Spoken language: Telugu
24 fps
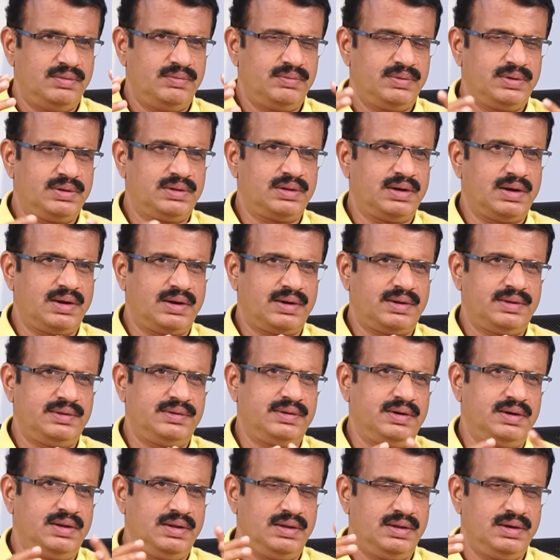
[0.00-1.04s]
విడుదల
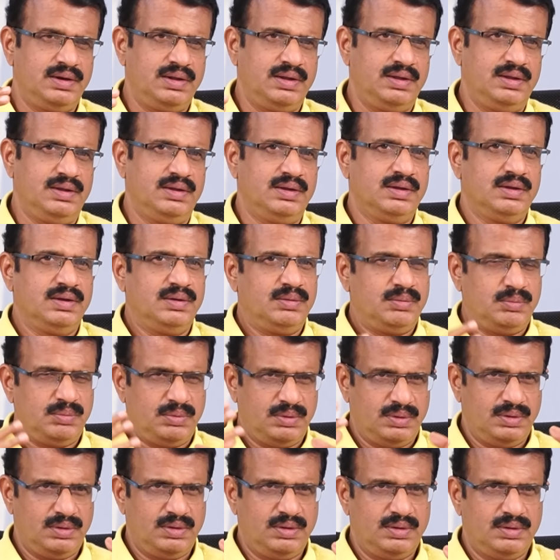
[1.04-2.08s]
రజనీని
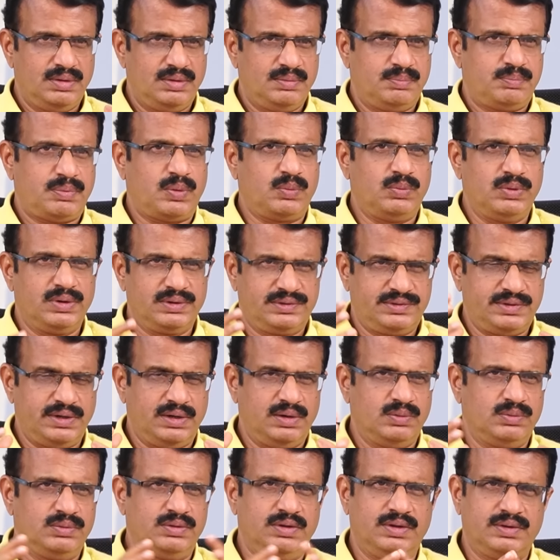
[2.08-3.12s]
ప్రమోట్
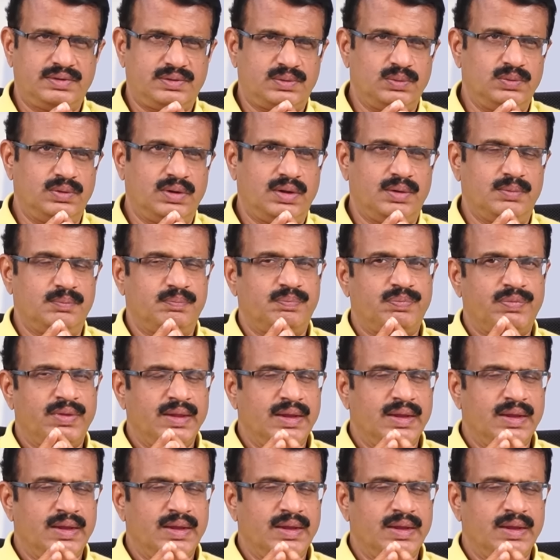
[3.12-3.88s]
చేయడం చేస్తుంటారు